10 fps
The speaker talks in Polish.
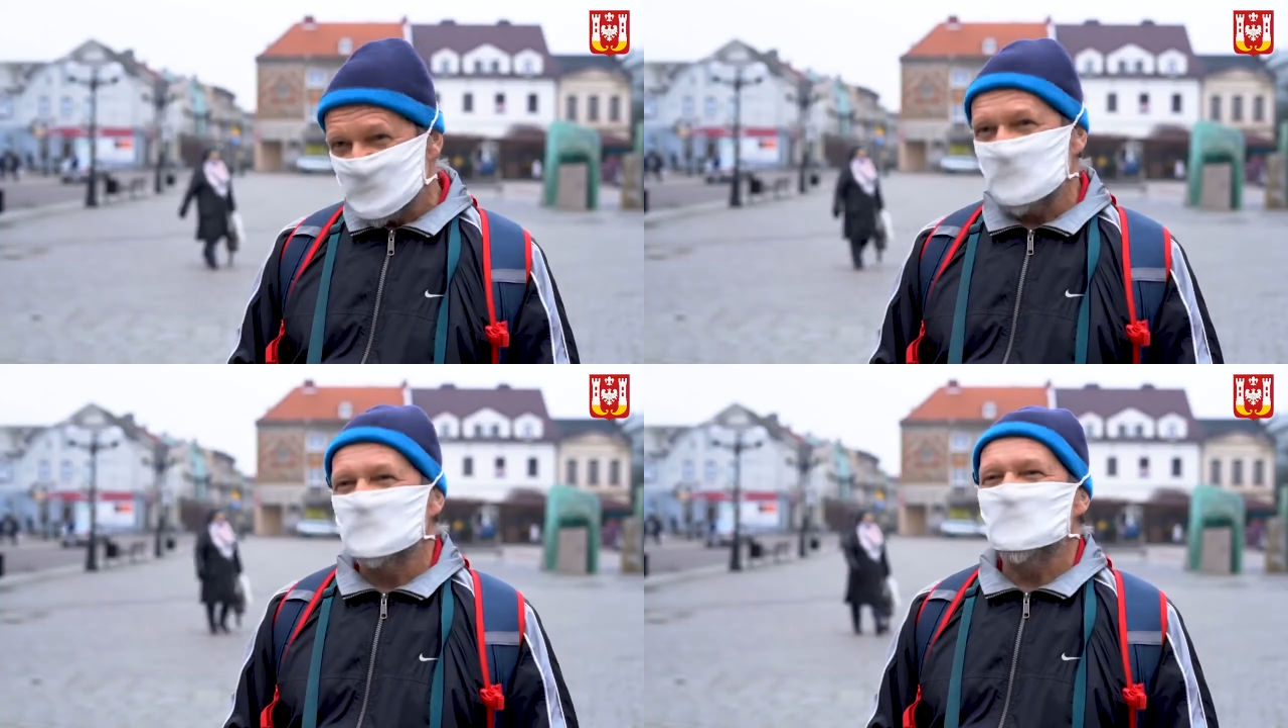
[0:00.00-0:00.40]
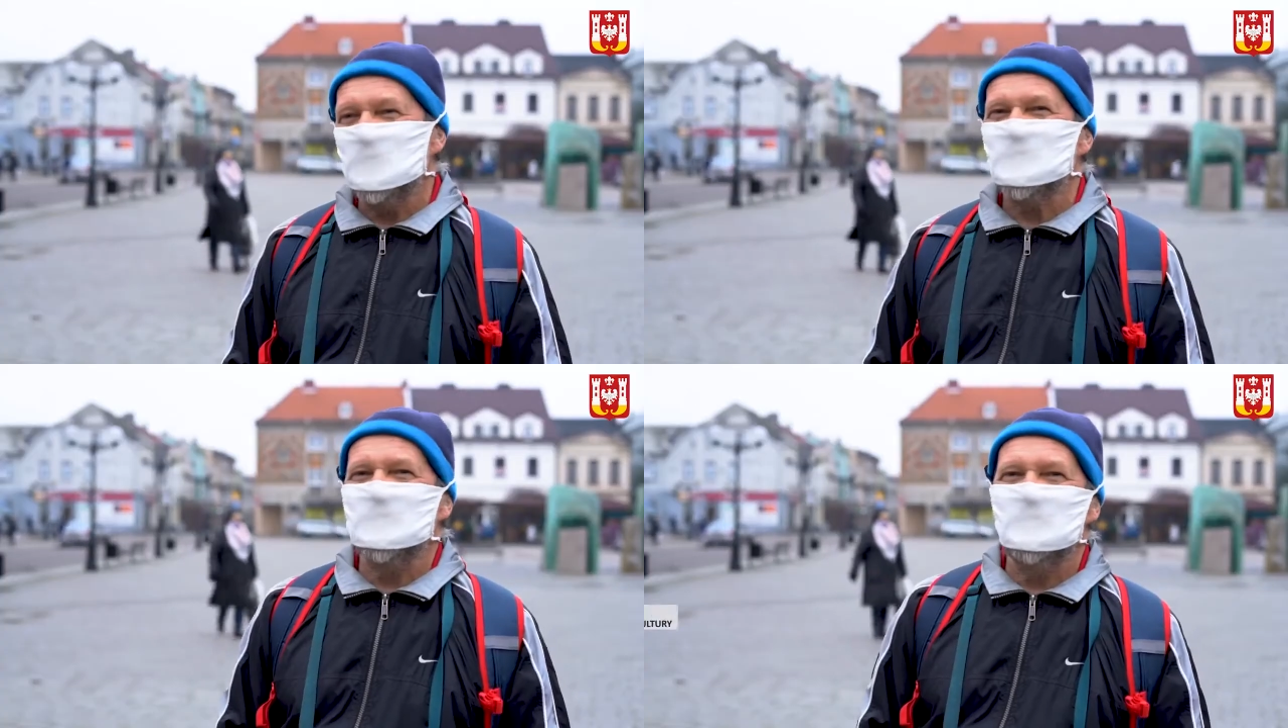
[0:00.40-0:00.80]
Znajdujemy
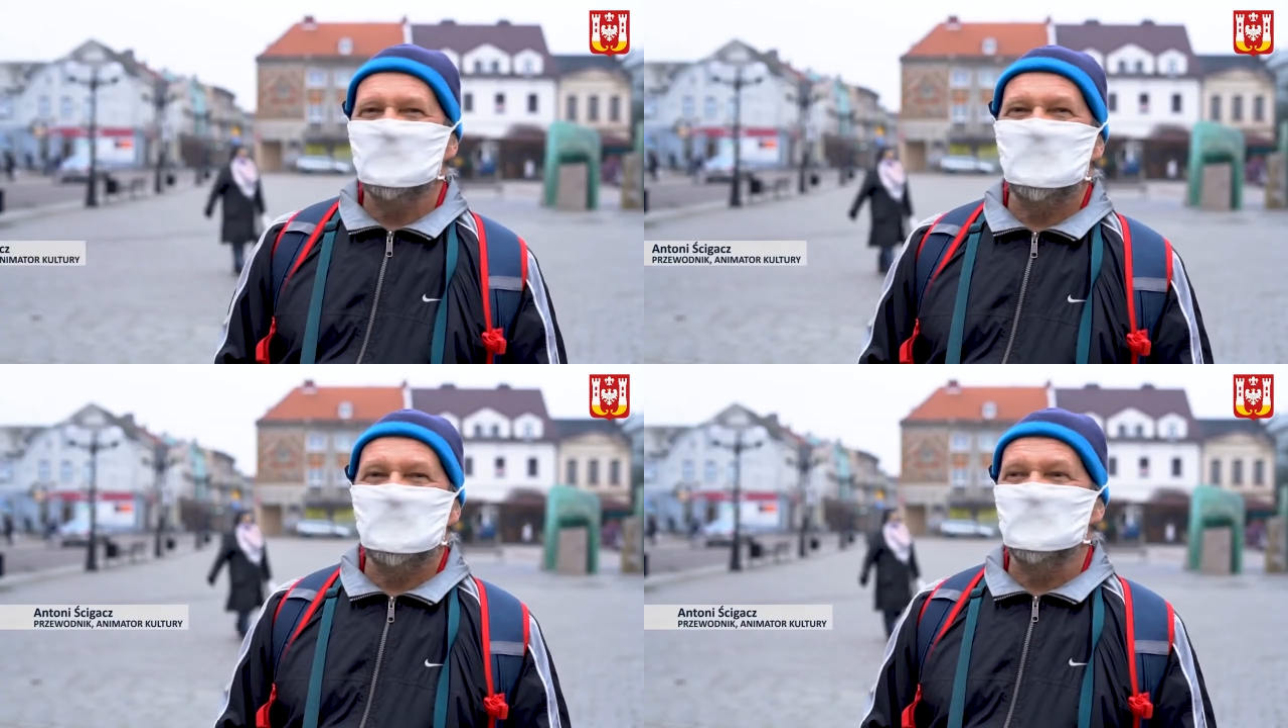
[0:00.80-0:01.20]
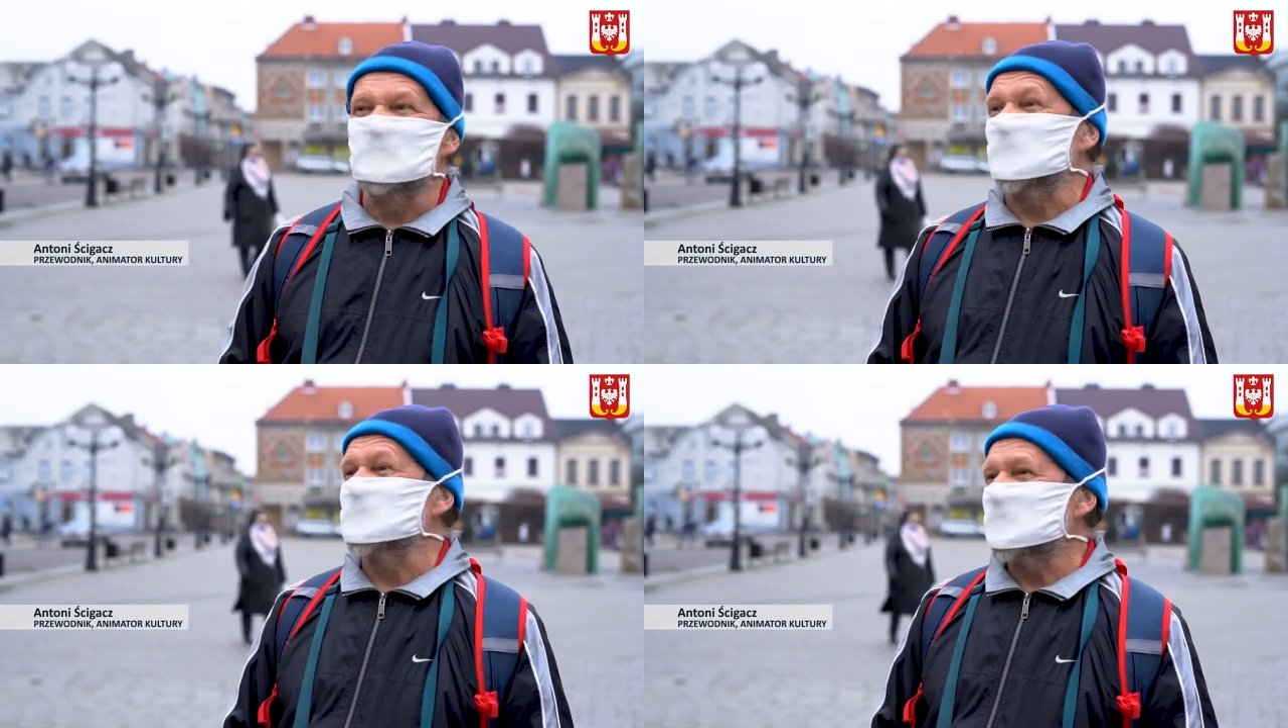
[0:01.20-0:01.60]
się na
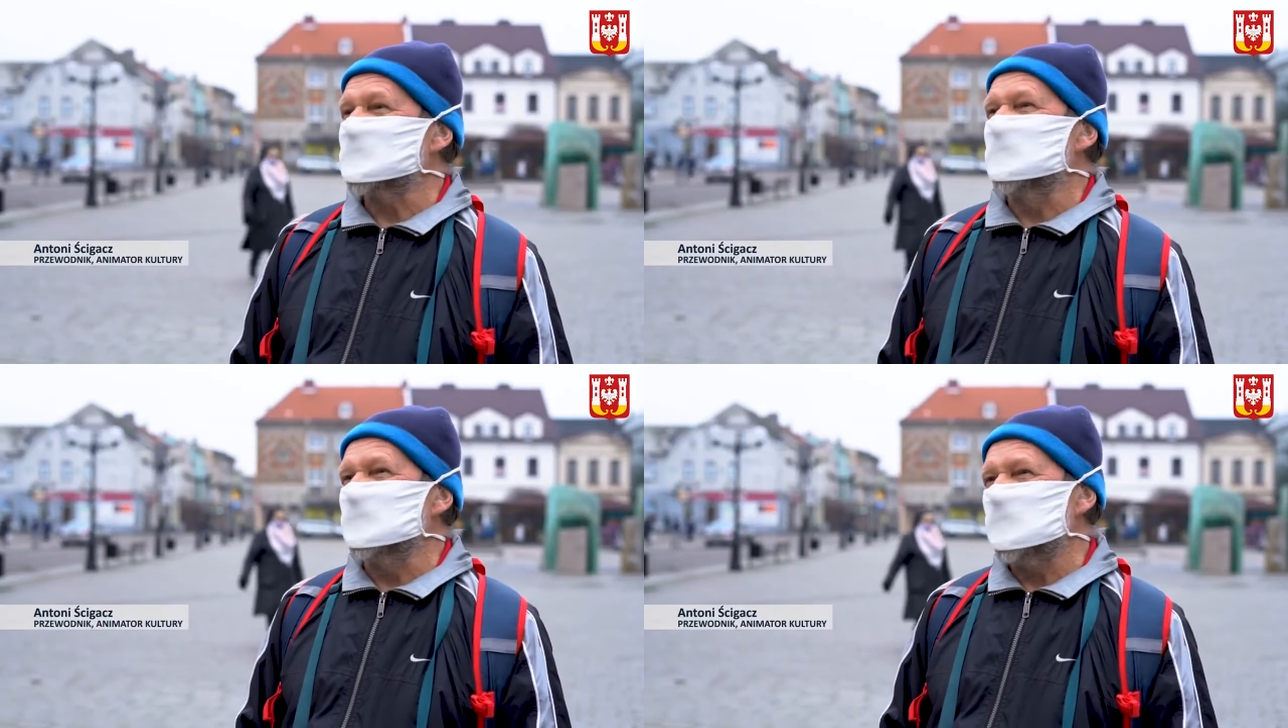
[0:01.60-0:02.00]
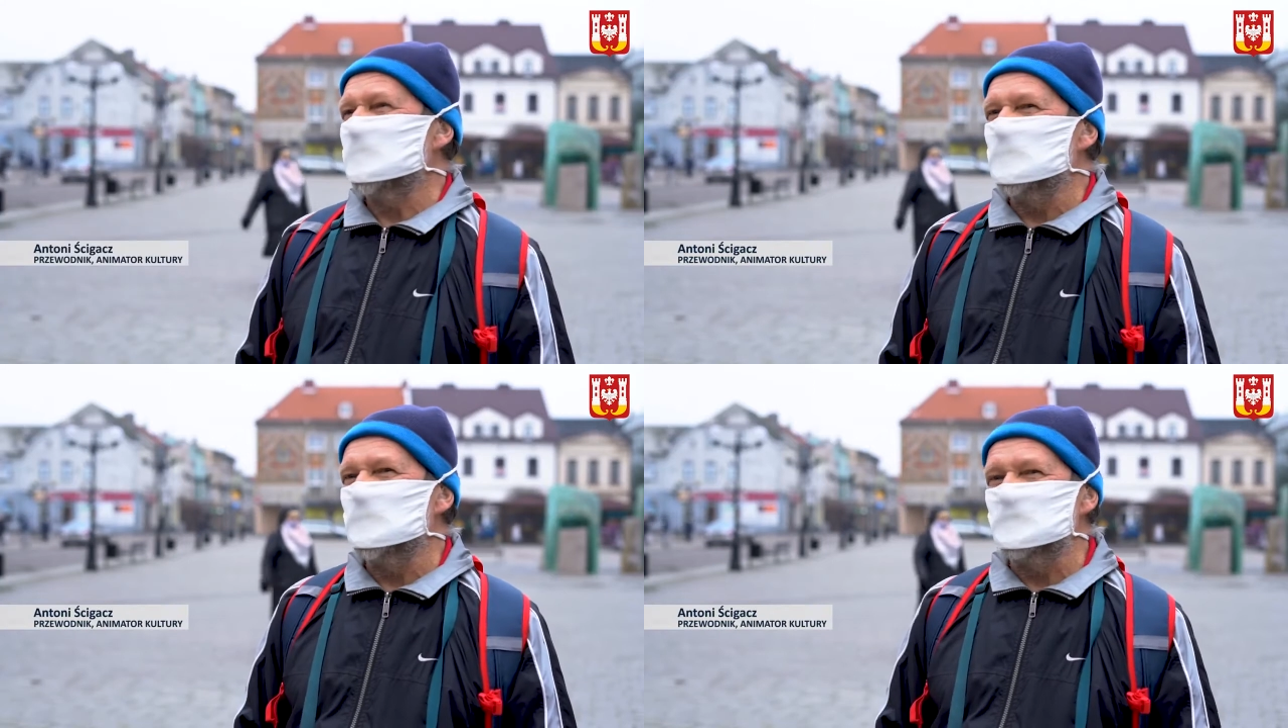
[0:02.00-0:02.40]
Inowrocławskim
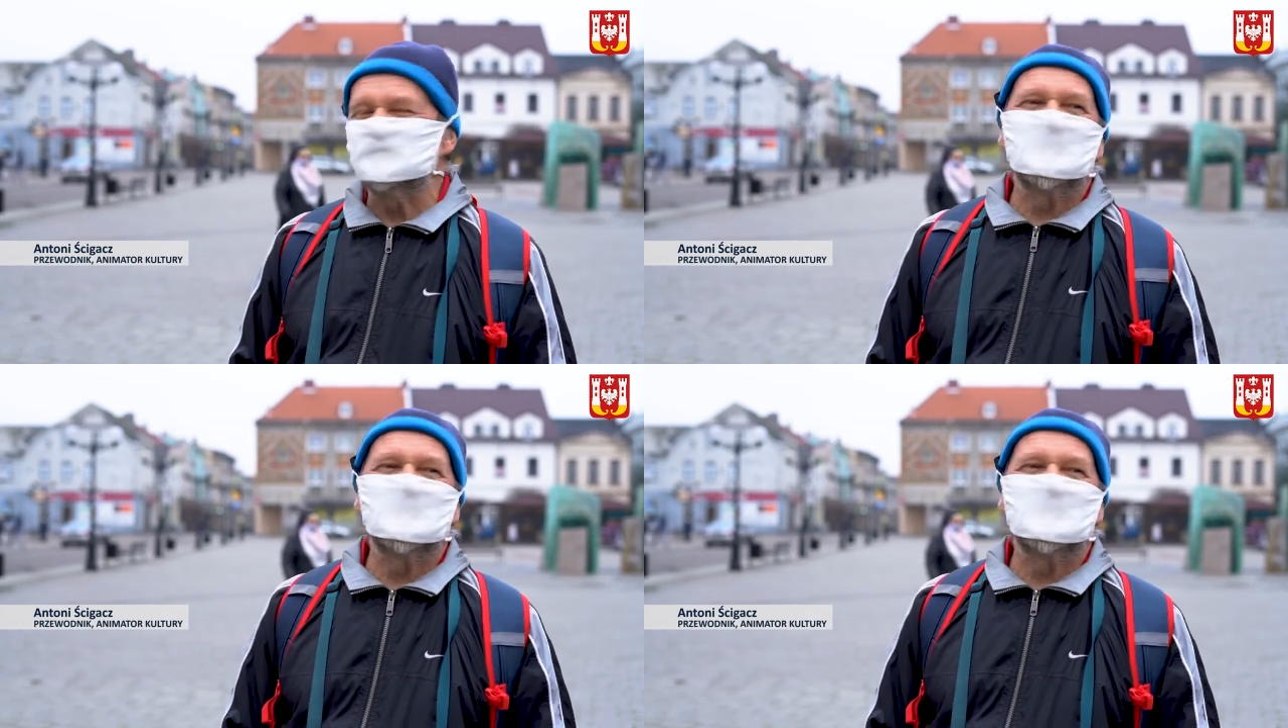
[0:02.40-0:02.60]
Rynku,